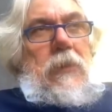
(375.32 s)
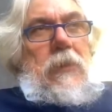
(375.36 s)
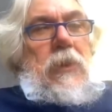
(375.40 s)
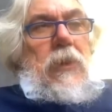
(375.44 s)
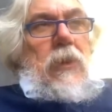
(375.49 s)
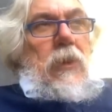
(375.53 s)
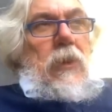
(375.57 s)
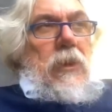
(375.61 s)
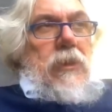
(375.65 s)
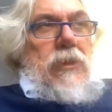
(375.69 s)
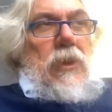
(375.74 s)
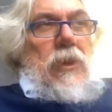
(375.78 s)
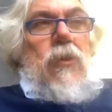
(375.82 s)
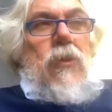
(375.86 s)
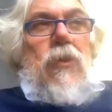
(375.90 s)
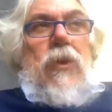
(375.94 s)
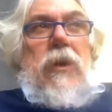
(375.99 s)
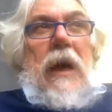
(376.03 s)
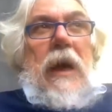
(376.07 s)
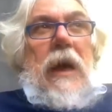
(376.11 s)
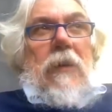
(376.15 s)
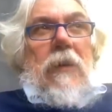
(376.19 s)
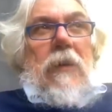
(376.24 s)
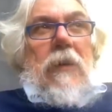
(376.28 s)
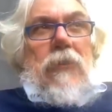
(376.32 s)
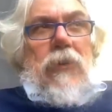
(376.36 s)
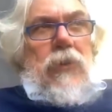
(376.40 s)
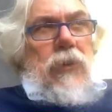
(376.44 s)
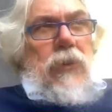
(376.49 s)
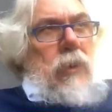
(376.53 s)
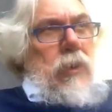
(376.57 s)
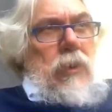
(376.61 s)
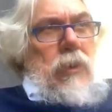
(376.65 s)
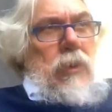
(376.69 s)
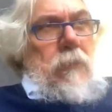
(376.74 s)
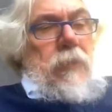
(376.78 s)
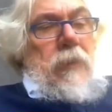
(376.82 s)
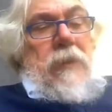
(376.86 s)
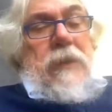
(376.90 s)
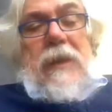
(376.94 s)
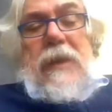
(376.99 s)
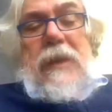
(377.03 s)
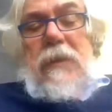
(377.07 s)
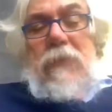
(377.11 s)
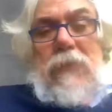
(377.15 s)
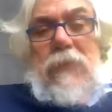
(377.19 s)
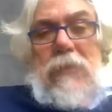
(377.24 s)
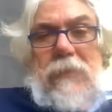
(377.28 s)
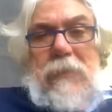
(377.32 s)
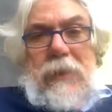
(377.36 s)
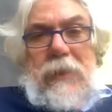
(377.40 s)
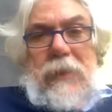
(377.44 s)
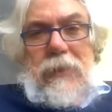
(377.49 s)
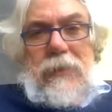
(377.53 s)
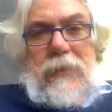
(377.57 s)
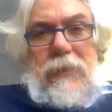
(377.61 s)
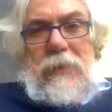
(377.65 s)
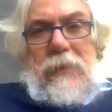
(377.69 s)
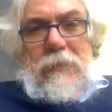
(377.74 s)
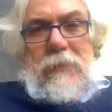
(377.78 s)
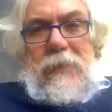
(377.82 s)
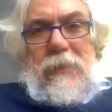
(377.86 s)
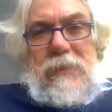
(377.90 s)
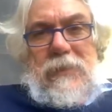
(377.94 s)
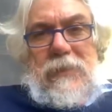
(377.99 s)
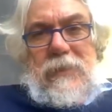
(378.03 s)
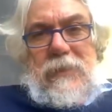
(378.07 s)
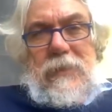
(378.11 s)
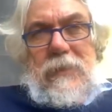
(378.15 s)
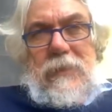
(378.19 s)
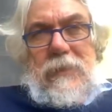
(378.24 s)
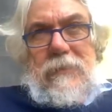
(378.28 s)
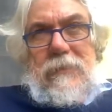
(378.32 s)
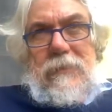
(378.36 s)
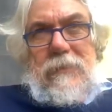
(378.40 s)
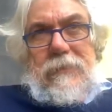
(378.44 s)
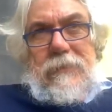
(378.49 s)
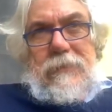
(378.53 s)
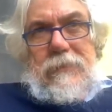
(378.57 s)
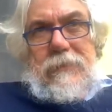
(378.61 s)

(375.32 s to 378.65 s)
Quello che ci auguriamo, noi che non prenderemo il marchio della bestia.